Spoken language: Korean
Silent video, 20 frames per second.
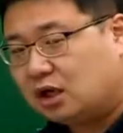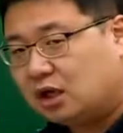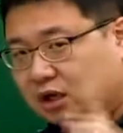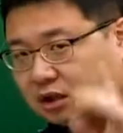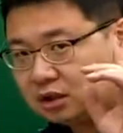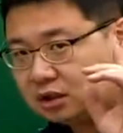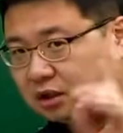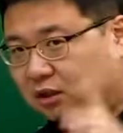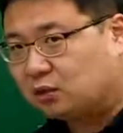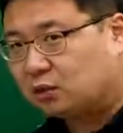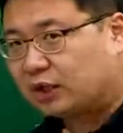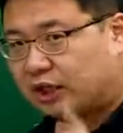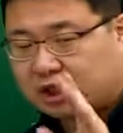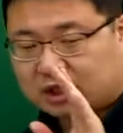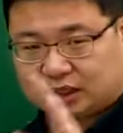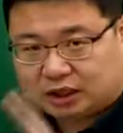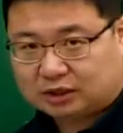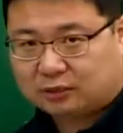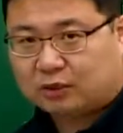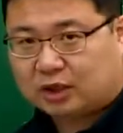근로계약
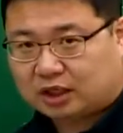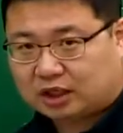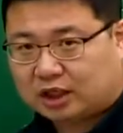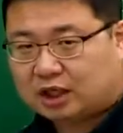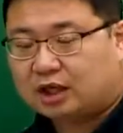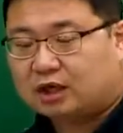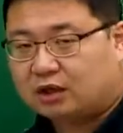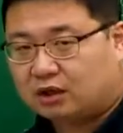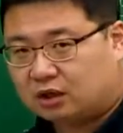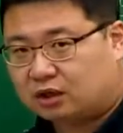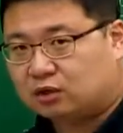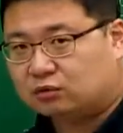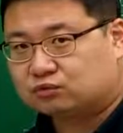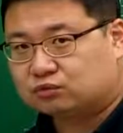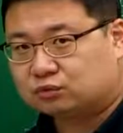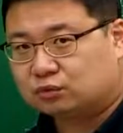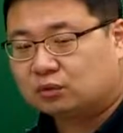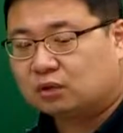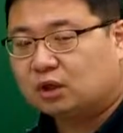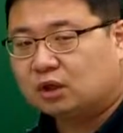이외의
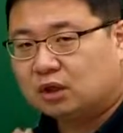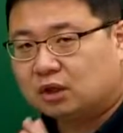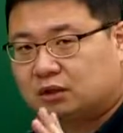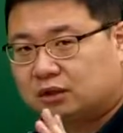경우도